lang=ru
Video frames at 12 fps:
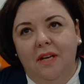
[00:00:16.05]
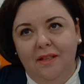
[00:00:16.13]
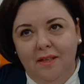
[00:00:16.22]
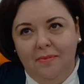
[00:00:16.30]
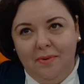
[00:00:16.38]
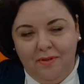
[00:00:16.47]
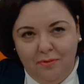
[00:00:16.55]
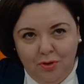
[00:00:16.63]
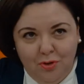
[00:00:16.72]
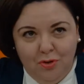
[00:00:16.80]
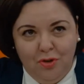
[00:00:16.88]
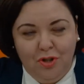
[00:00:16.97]
ряда
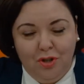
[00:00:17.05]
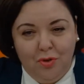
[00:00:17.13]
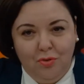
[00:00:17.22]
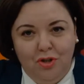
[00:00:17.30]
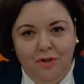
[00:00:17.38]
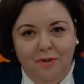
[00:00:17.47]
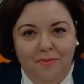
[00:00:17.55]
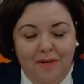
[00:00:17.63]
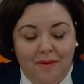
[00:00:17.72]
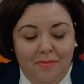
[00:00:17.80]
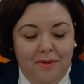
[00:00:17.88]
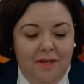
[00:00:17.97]
проведенных научных
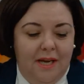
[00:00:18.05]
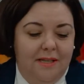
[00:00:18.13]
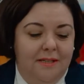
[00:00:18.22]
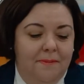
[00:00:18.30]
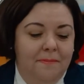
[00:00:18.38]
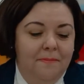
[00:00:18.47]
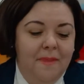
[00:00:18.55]
мероприятий.